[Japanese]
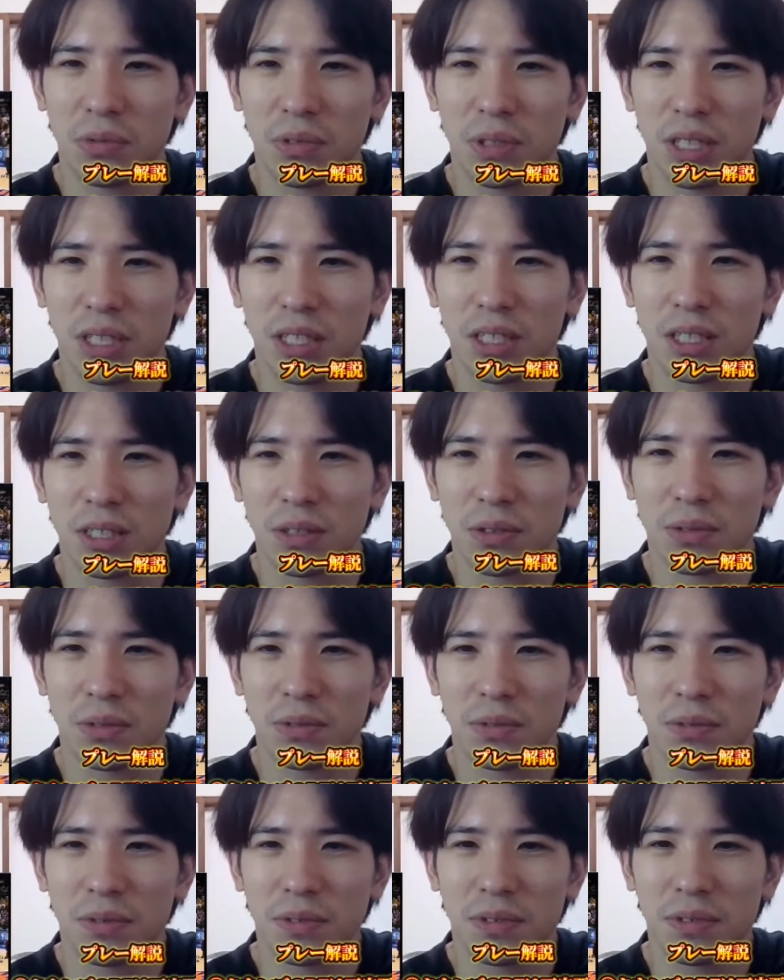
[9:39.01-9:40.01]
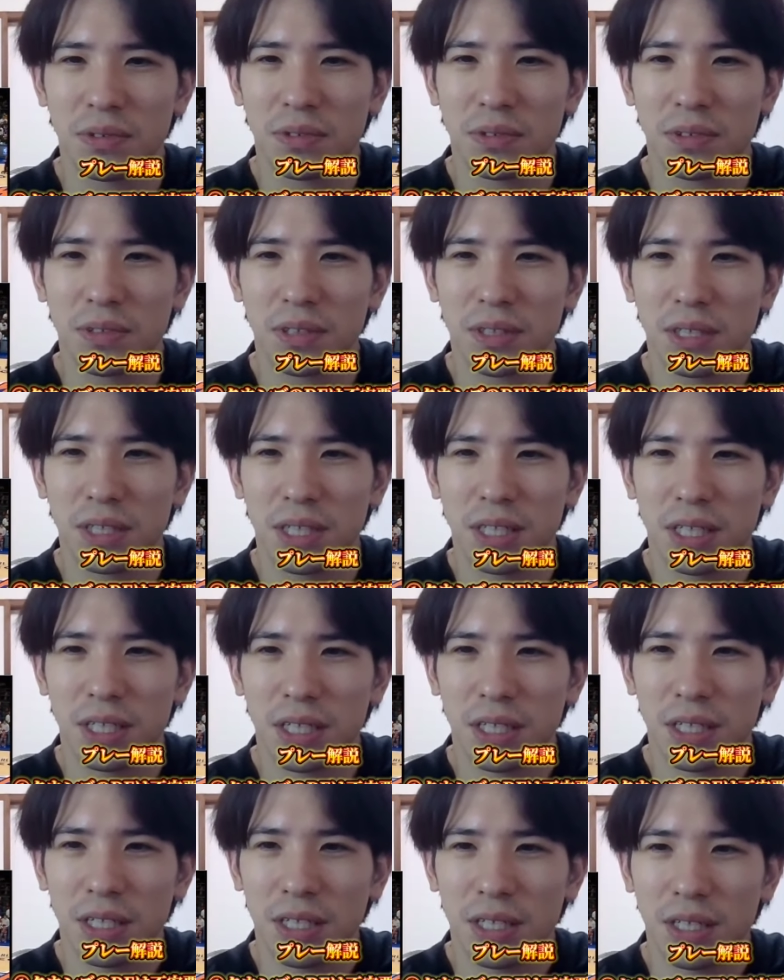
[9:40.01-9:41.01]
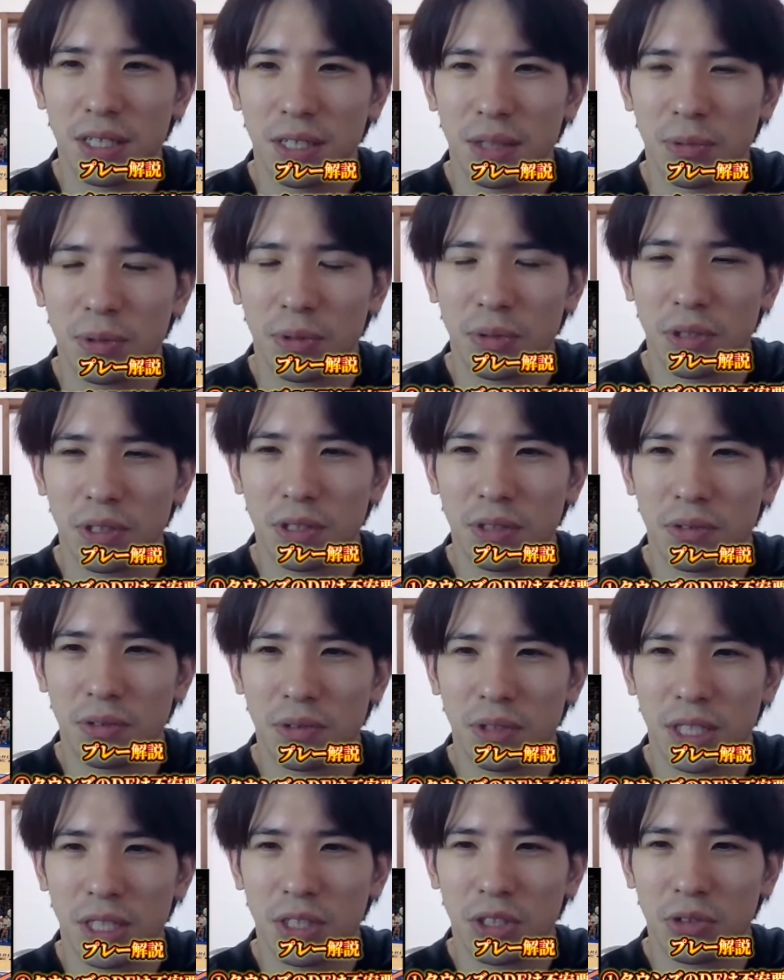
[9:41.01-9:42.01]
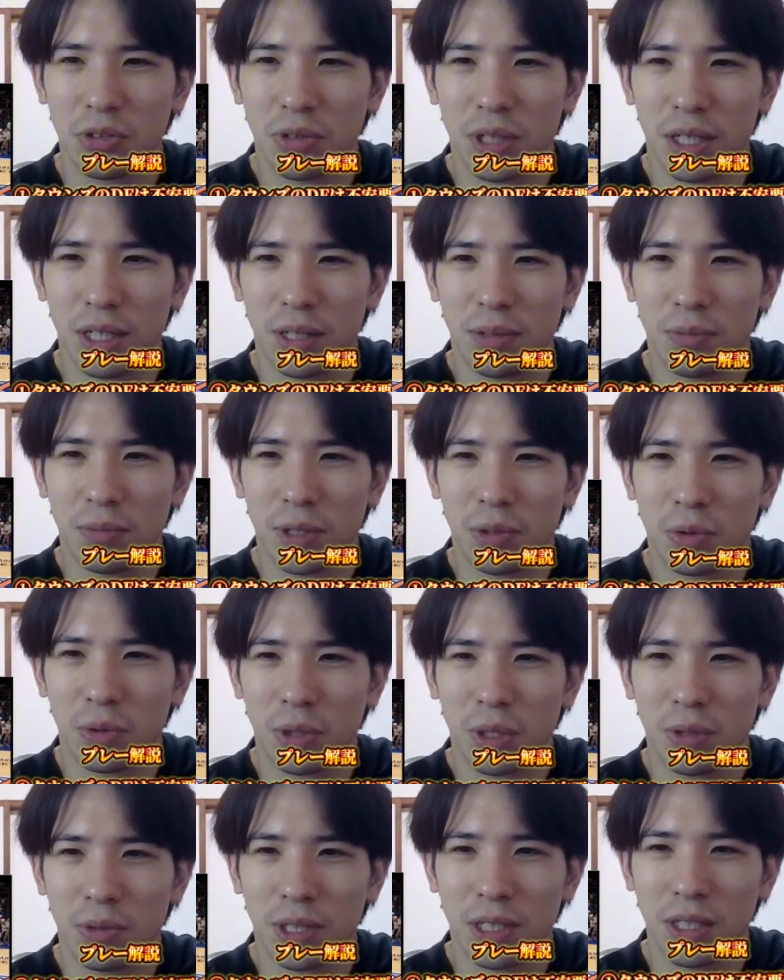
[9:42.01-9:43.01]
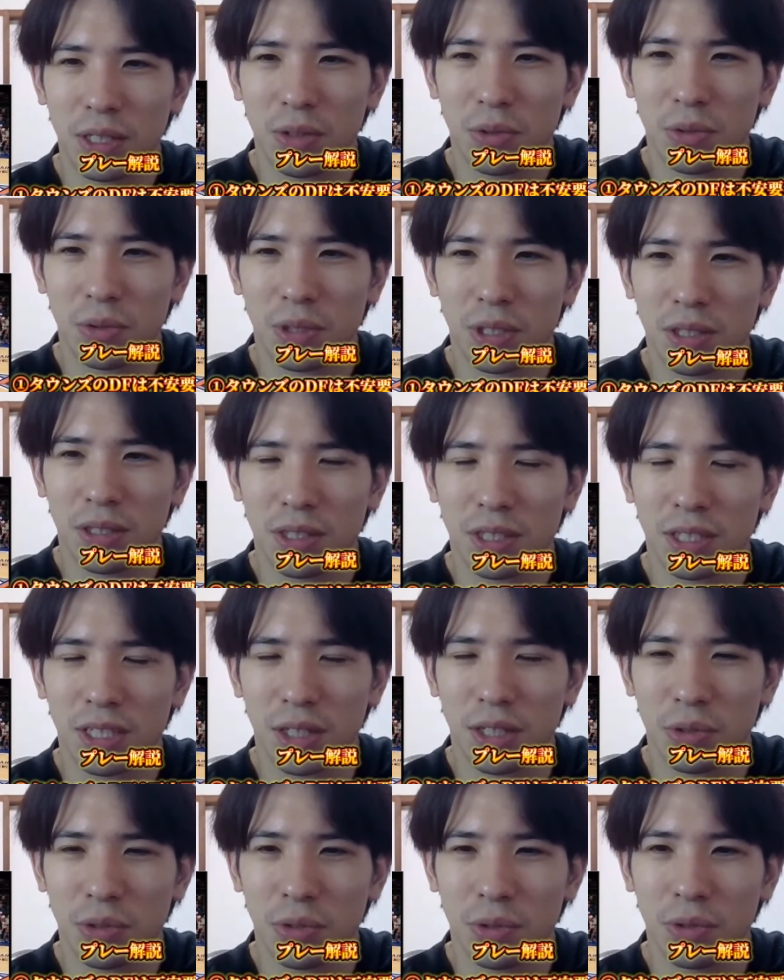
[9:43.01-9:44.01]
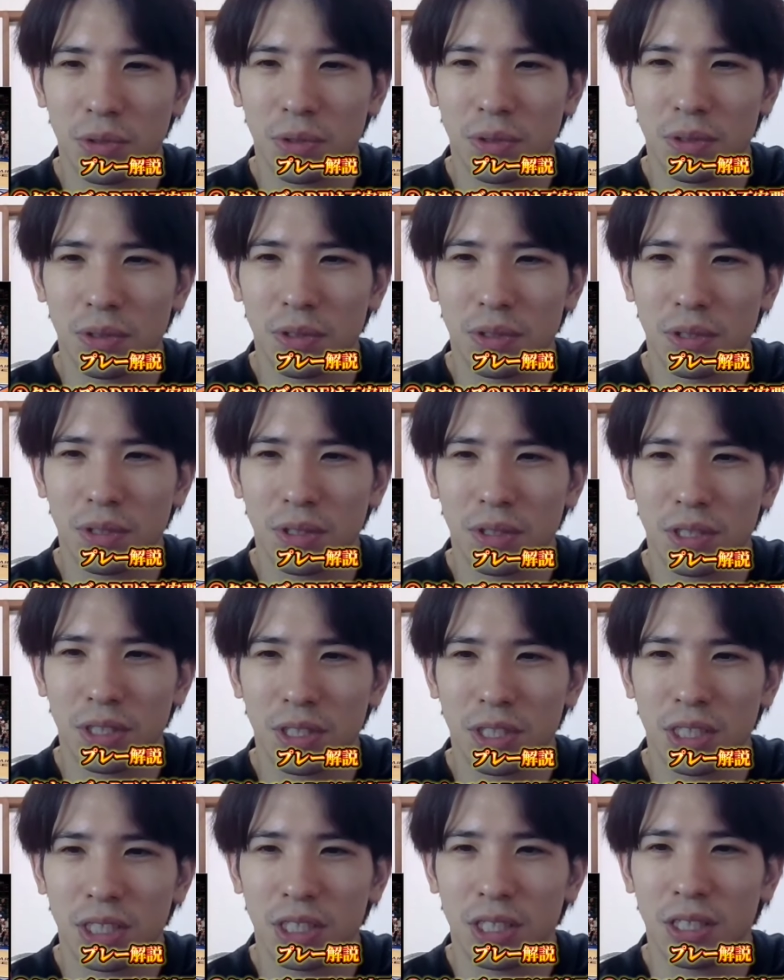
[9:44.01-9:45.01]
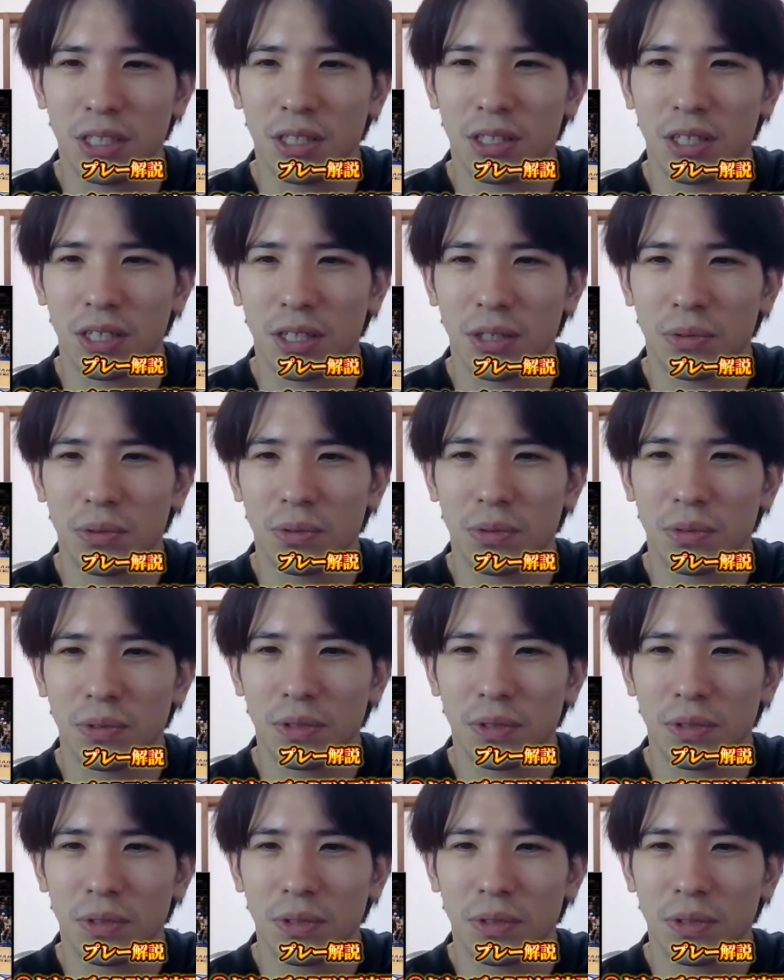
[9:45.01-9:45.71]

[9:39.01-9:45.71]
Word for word: 気がするやっぱ普通の選手はまあこれはね当然使うシーンだけど